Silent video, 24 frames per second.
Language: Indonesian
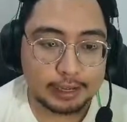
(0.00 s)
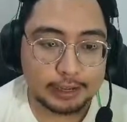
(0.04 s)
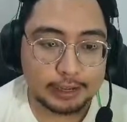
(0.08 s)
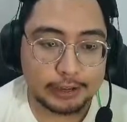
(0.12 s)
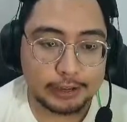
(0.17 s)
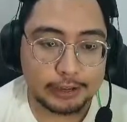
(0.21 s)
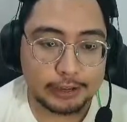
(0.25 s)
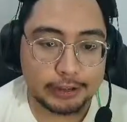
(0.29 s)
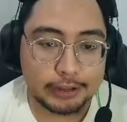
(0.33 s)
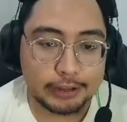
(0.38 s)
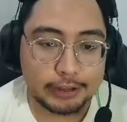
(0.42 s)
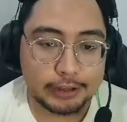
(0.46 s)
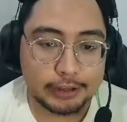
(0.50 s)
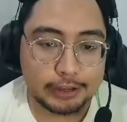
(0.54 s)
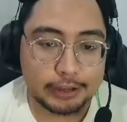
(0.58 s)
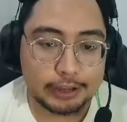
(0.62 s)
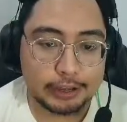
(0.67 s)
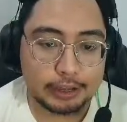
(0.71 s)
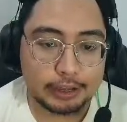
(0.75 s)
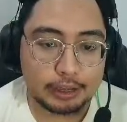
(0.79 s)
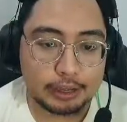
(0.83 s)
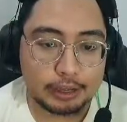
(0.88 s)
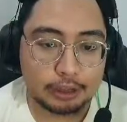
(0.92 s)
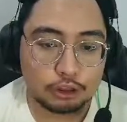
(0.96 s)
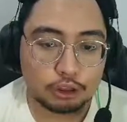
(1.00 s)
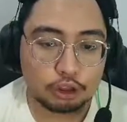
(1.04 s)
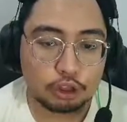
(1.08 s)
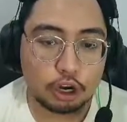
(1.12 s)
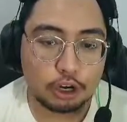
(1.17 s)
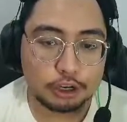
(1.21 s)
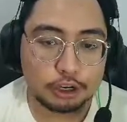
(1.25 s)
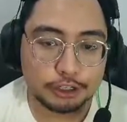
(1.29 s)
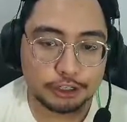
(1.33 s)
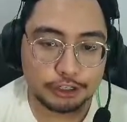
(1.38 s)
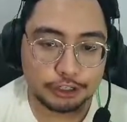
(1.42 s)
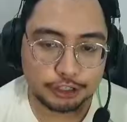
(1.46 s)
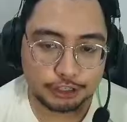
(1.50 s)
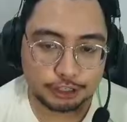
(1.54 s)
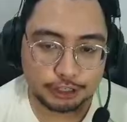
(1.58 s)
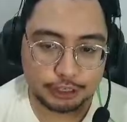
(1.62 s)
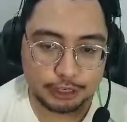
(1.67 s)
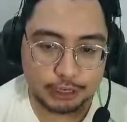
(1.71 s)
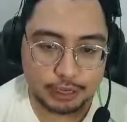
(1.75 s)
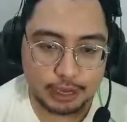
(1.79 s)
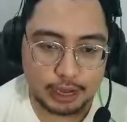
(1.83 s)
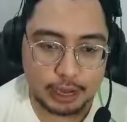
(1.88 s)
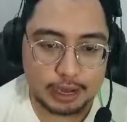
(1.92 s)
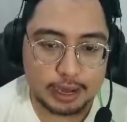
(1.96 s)
uh, torch
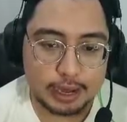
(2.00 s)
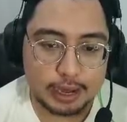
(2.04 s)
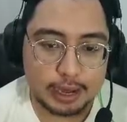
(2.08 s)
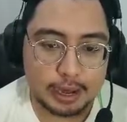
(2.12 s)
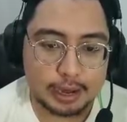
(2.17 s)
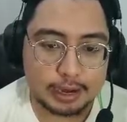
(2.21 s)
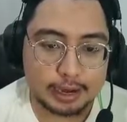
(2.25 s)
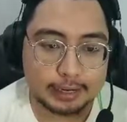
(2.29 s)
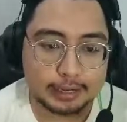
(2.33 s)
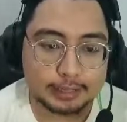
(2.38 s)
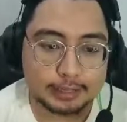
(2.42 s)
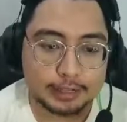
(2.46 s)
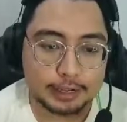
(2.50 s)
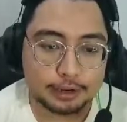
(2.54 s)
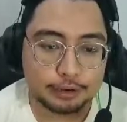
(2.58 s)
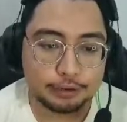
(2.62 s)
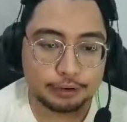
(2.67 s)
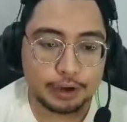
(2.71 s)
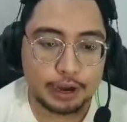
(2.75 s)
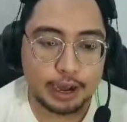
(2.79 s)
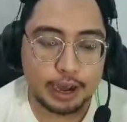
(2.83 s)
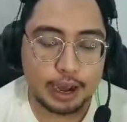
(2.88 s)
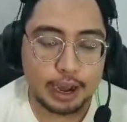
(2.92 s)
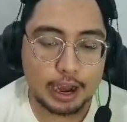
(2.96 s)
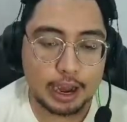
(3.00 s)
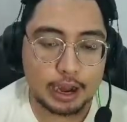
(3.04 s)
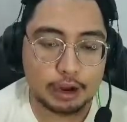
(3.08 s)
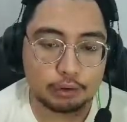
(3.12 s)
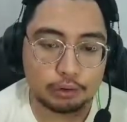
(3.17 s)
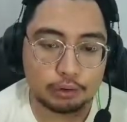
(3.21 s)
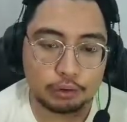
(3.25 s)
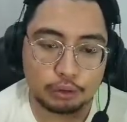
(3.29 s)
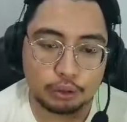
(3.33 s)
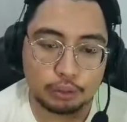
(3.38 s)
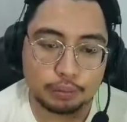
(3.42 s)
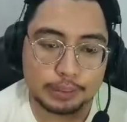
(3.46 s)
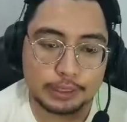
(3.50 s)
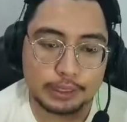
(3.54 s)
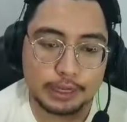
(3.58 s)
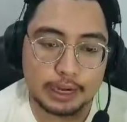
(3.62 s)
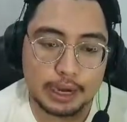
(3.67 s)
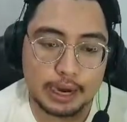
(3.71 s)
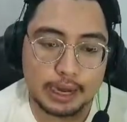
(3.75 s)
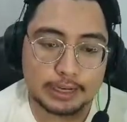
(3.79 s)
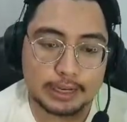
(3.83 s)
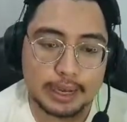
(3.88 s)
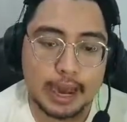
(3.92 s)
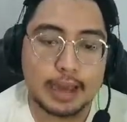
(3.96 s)
ya yang akan kita gunakan untuk
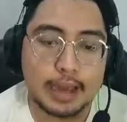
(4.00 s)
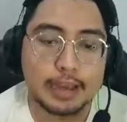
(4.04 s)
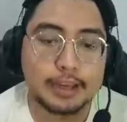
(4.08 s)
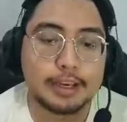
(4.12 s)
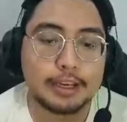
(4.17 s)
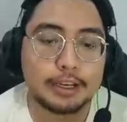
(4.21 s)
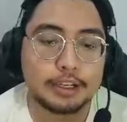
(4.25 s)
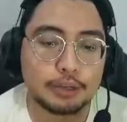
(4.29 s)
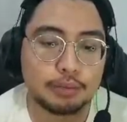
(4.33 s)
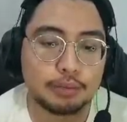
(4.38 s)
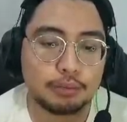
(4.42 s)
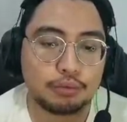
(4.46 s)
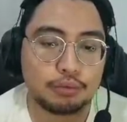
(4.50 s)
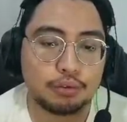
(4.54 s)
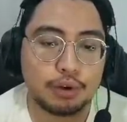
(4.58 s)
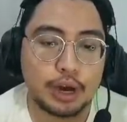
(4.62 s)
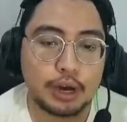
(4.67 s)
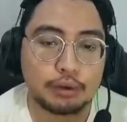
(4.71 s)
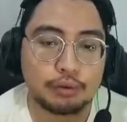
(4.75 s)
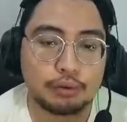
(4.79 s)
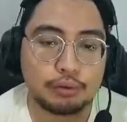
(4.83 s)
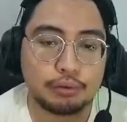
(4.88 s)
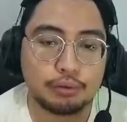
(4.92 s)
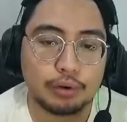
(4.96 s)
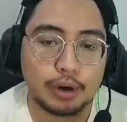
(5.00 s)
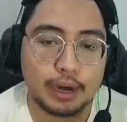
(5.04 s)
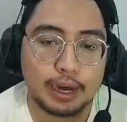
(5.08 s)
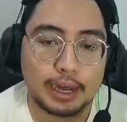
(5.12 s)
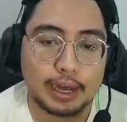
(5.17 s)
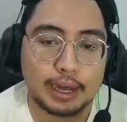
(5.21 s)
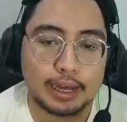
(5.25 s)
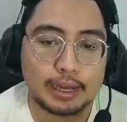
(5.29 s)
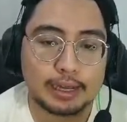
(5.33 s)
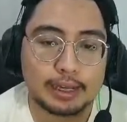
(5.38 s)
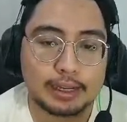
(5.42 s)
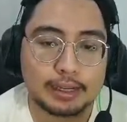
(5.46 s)
menjelajahi sebuah gua